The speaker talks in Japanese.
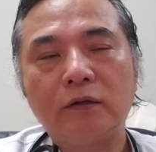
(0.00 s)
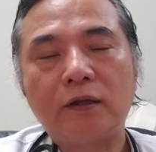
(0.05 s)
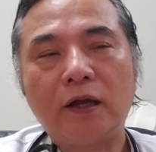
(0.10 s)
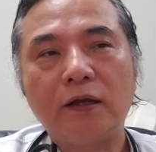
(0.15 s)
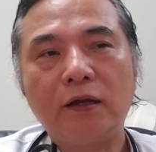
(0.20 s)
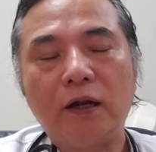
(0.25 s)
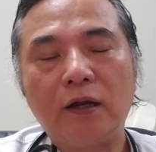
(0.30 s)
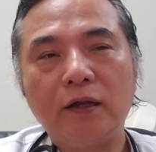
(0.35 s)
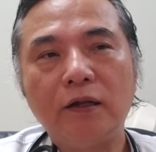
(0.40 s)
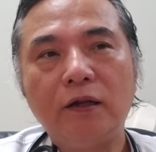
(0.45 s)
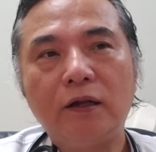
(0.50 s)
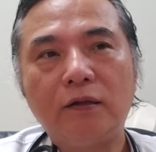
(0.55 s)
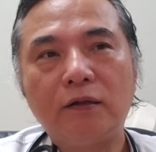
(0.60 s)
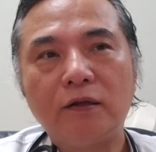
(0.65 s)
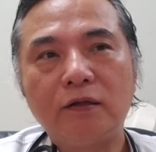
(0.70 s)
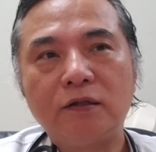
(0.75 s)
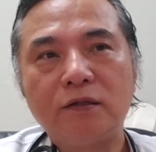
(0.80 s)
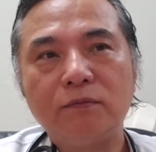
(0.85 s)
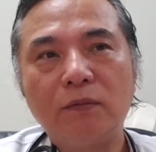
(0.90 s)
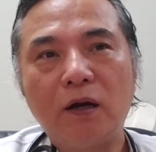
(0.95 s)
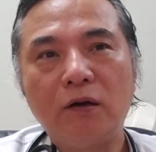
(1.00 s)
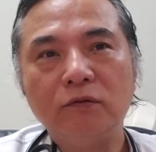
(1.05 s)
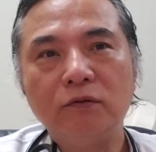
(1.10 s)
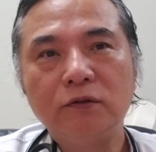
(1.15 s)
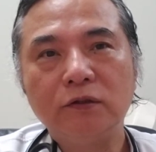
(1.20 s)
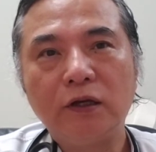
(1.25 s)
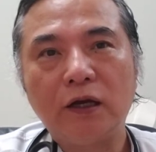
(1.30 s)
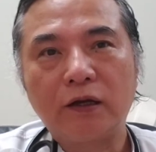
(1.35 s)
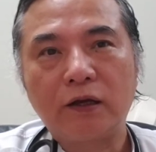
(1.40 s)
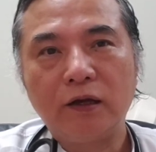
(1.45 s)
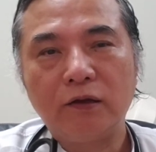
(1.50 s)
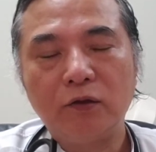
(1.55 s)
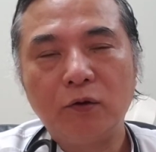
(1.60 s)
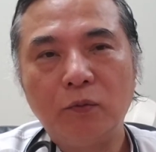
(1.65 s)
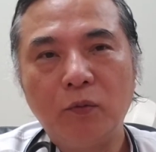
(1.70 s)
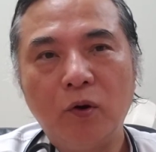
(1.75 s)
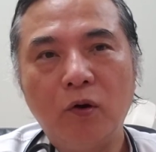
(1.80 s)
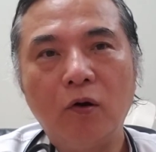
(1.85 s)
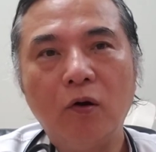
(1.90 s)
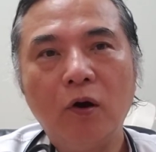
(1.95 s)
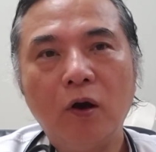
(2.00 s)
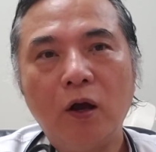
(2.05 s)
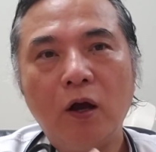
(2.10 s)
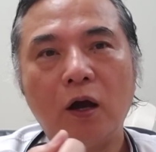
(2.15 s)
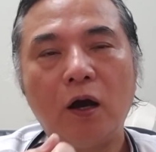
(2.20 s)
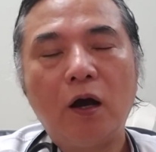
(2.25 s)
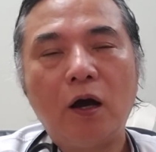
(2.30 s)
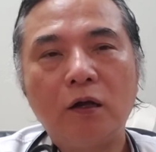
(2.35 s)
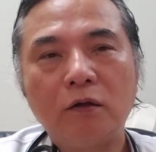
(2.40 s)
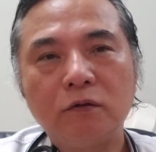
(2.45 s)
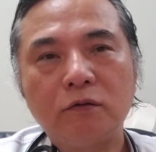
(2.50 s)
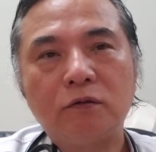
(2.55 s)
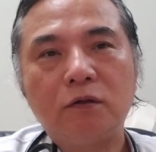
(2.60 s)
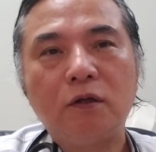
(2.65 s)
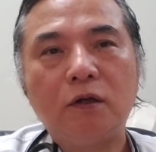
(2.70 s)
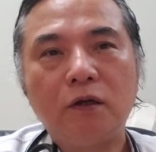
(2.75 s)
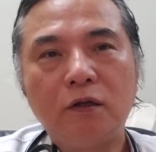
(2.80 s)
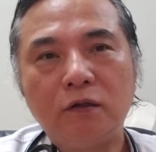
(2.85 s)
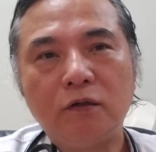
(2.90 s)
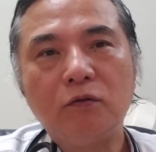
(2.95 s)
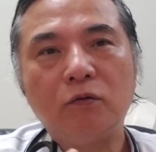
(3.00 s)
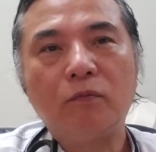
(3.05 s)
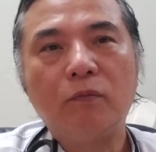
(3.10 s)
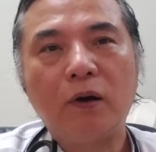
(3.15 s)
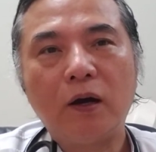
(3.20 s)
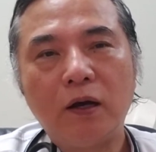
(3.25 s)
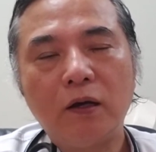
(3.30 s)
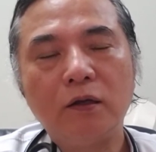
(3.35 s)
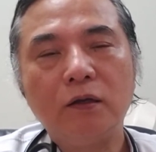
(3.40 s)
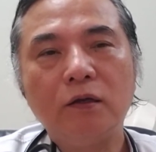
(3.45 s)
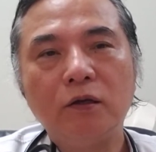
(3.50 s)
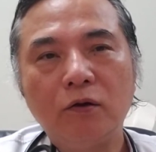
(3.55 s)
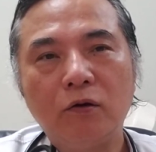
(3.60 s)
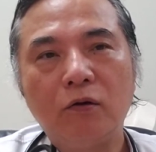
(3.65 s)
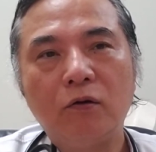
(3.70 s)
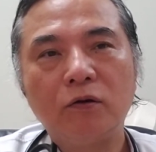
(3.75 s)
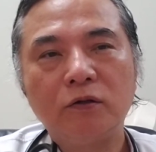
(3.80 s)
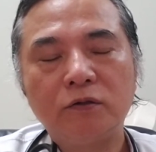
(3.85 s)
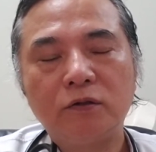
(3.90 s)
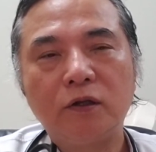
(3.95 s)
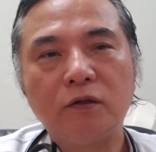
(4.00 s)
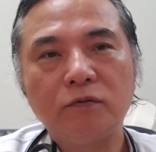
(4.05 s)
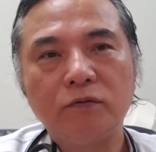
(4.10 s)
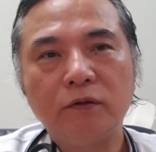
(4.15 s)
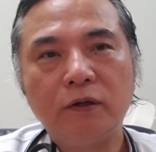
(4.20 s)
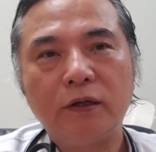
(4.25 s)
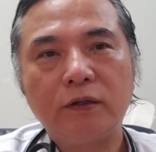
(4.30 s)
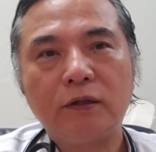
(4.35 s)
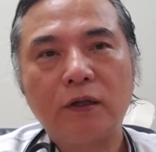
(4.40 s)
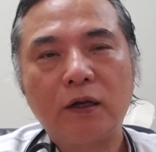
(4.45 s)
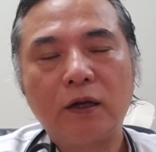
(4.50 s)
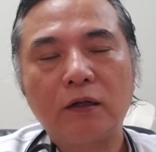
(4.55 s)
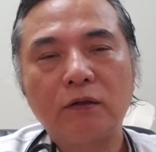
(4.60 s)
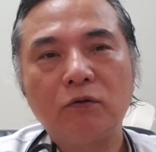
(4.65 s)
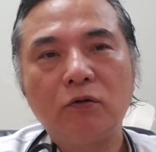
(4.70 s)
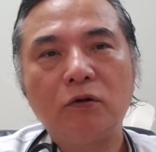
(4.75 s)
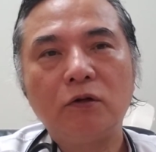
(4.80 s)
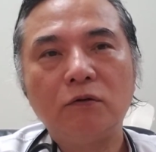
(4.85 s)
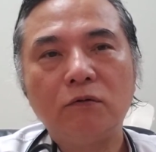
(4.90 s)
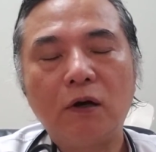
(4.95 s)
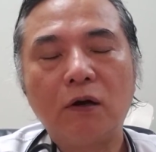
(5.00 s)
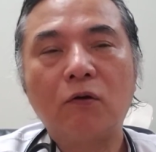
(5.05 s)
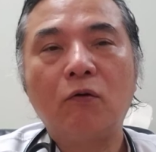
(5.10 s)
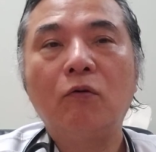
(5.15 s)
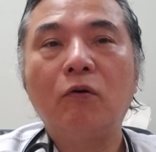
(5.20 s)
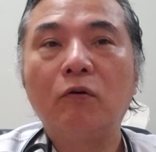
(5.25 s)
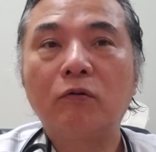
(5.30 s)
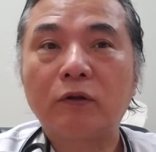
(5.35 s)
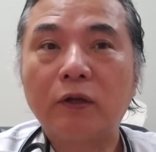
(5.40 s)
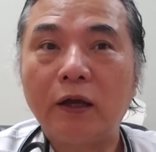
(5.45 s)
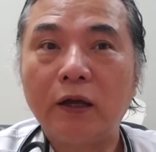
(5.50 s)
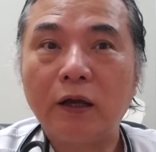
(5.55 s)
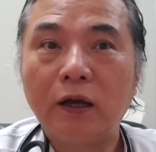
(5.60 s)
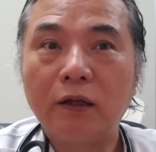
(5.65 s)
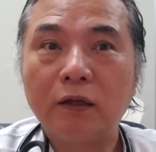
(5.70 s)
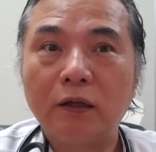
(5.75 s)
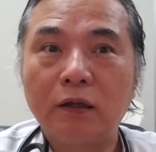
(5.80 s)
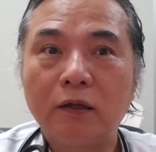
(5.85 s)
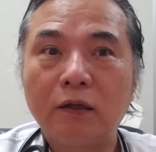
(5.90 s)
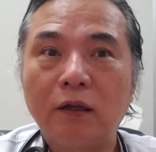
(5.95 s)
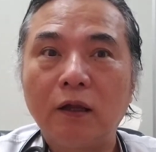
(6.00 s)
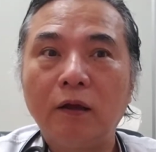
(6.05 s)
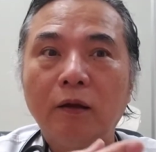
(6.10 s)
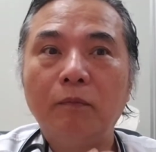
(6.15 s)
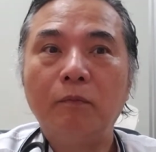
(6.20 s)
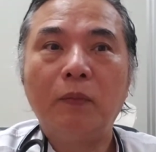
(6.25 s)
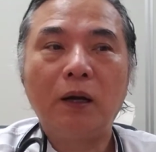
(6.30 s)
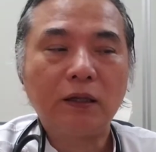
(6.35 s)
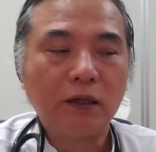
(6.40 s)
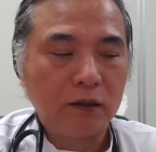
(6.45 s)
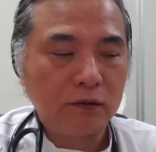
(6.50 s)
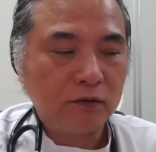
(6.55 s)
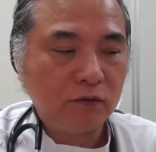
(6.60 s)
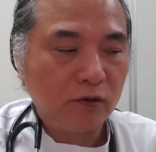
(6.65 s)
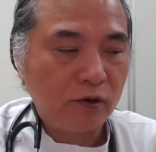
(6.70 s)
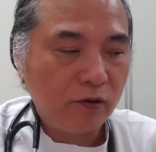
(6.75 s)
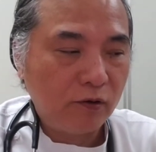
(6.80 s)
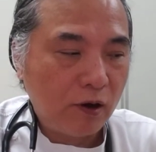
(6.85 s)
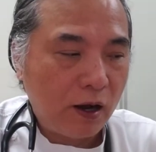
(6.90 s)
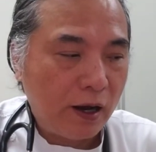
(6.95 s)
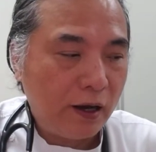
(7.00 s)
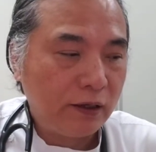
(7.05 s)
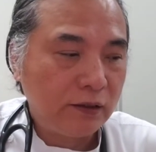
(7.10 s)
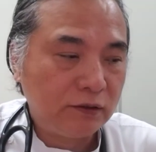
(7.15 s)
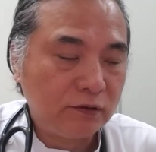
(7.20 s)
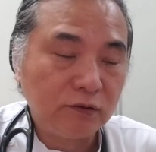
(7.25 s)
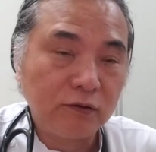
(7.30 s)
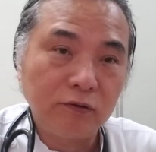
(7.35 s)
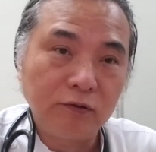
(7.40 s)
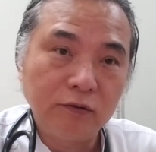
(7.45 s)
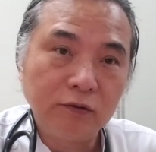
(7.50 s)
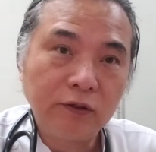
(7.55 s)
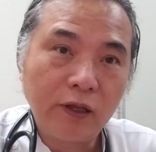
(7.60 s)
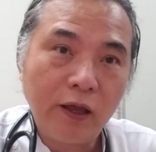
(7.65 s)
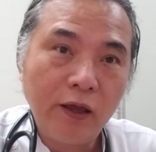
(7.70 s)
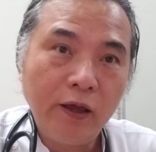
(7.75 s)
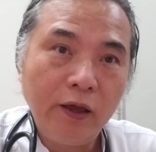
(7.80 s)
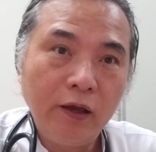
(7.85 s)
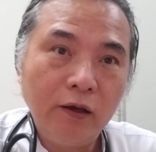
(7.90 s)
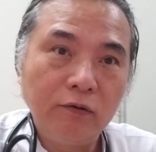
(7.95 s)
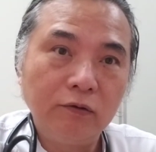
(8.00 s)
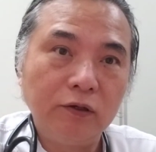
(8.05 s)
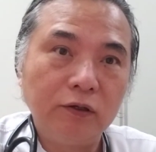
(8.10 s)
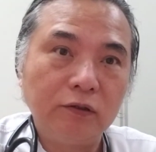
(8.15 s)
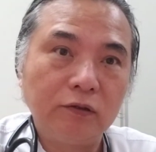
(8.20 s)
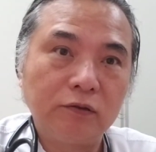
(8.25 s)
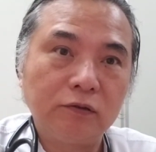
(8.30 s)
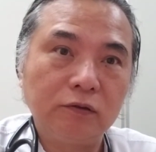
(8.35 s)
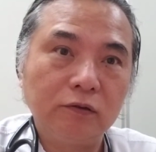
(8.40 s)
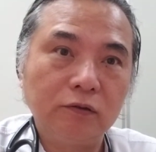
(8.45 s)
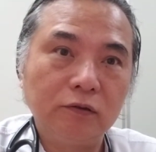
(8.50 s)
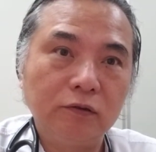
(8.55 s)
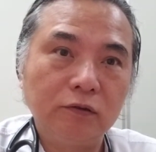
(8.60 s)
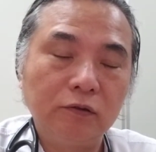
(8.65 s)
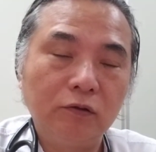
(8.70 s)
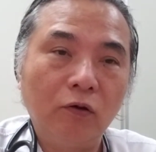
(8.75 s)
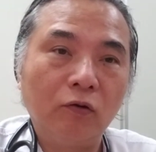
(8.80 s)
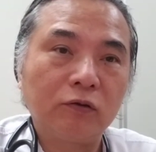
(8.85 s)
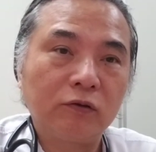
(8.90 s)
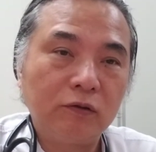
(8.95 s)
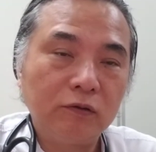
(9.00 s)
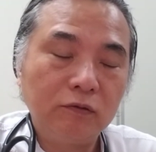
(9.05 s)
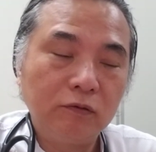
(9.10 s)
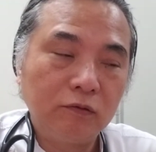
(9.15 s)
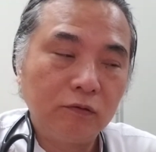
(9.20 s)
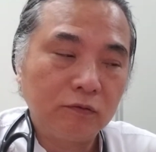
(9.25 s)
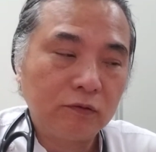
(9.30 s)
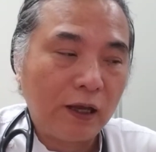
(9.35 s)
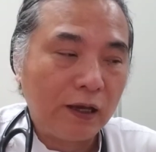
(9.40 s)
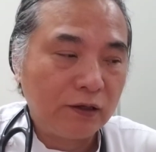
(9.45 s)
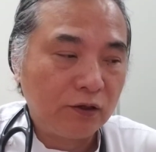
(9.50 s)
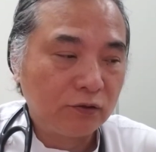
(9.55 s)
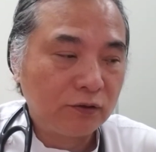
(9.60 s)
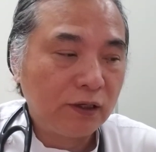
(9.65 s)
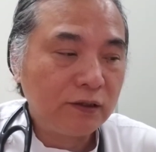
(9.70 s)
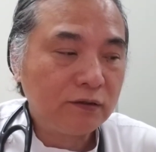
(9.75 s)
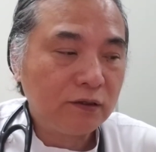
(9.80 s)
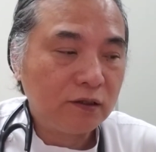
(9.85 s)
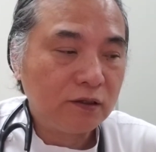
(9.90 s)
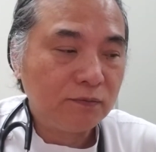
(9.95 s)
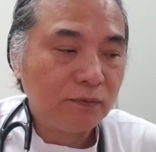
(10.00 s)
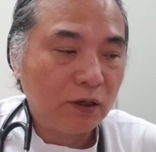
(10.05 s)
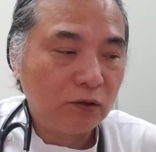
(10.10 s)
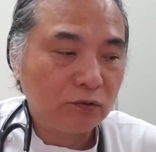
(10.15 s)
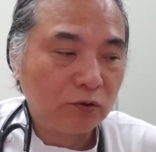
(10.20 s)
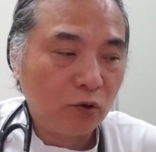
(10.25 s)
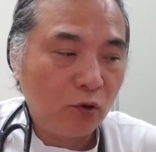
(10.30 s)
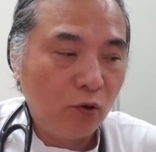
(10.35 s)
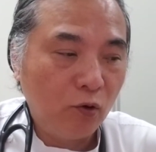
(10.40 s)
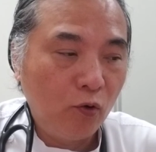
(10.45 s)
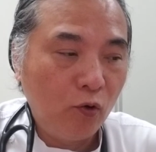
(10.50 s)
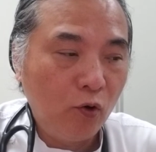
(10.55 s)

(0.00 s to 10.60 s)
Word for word: 体内に入れてしまうんやけどもある程度培養して増えたら鳥は抗体ができてまたそれを排出ねウイルスを退去させてしまうと